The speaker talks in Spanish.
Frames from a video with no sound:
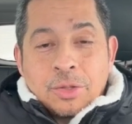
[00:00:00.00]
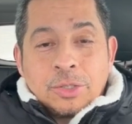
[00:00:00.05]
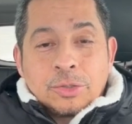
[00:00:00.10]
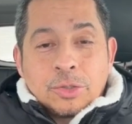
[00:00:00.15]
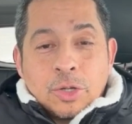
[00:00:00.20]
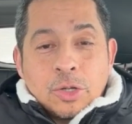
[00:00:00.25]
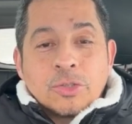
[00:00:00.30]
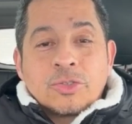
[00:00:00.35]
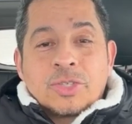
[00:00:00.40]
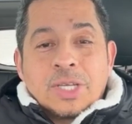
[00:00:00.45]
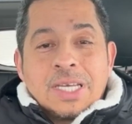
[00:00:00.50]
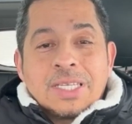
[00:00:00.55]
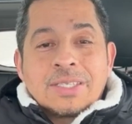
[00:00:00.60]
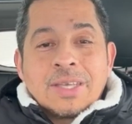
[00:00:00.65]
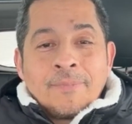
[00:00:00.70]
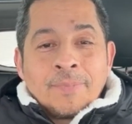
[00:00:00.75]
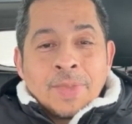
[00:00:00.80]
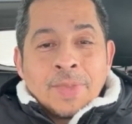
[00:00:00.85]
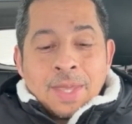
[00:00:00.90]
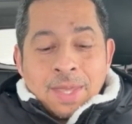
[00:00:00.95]
Entonces,
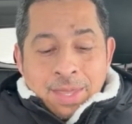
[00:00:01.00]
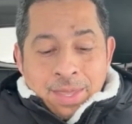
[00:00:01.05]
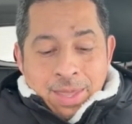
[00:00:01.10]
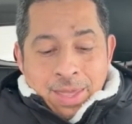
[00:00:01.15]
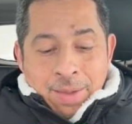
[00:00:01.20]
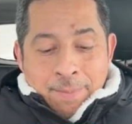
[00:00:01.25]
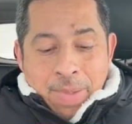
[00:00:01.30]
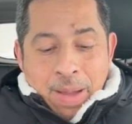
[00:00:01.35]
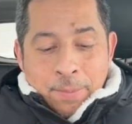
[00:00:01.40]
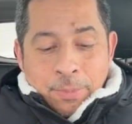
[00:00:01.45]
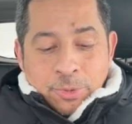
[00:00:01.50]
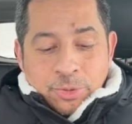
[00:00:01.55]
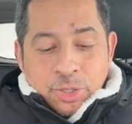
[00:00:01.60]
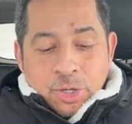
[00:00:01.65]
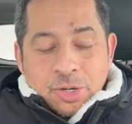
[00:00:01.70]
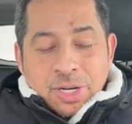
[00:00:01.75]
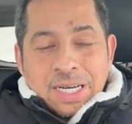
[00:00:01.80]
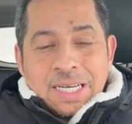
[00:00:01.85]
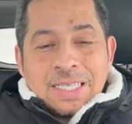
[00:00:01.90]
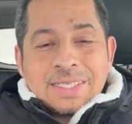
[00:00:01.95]
vamos a
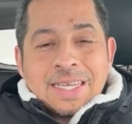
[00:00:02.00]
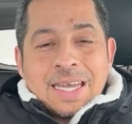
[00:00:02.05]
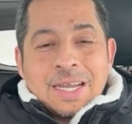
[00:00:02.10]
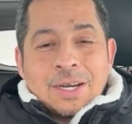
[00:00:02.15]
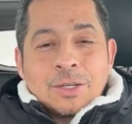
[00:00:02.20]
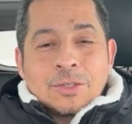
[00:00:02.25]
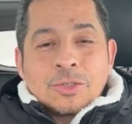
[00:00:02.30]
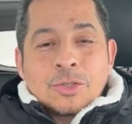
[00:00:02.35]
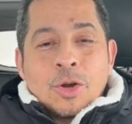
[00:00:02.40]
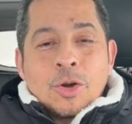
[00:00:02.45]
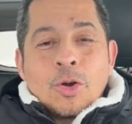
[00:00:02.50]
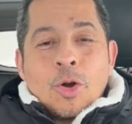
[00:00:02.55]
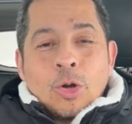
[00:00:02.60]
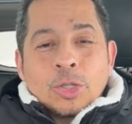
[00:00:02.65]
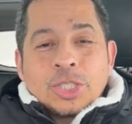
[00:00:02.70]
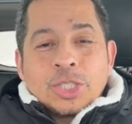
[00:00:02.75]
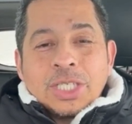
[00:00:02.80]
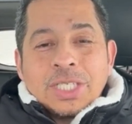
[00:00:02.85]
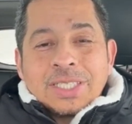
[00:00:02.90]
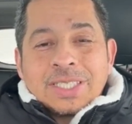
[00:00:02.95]
organizarnos con
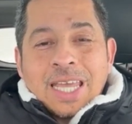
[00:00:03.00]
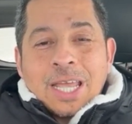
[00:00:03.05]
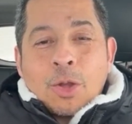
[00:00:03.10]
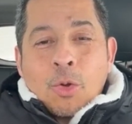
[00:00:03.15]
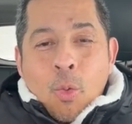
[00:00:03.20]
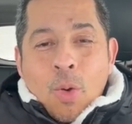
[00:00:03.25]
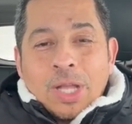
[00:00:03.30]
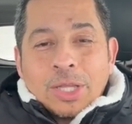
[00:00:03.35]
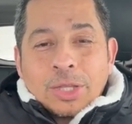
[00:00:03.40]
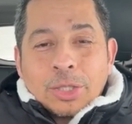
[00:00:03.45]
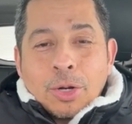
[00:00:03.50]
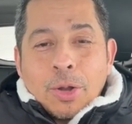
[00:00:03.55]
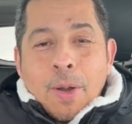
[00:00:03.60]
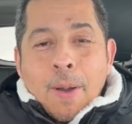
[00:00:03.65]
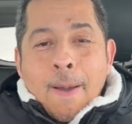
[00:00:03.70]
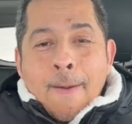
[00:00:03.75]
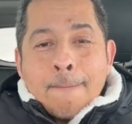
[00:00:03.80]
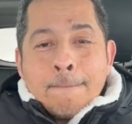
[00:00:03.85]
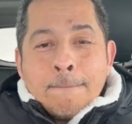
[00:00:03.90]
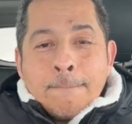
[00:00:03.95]

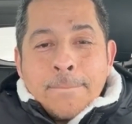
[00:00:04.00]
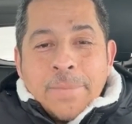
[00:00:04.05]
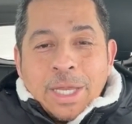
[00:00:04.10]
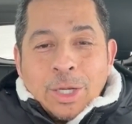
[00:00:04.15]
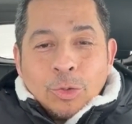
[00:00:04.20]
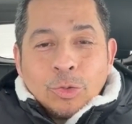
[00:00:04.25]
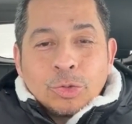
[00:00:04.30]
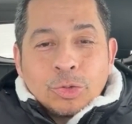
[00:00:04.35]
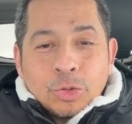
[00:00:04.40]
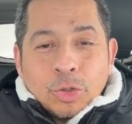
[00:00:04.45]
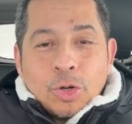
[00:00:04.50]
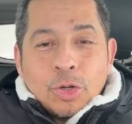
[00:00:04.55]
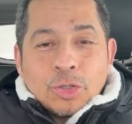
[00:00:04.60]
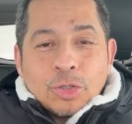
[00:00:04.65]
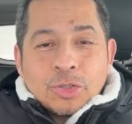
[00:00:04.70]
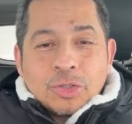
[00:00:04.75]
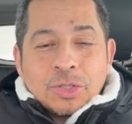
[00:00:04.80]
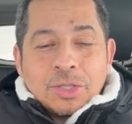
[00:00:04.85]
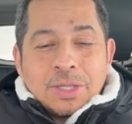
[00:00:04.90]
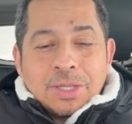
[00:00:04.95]
84 minutos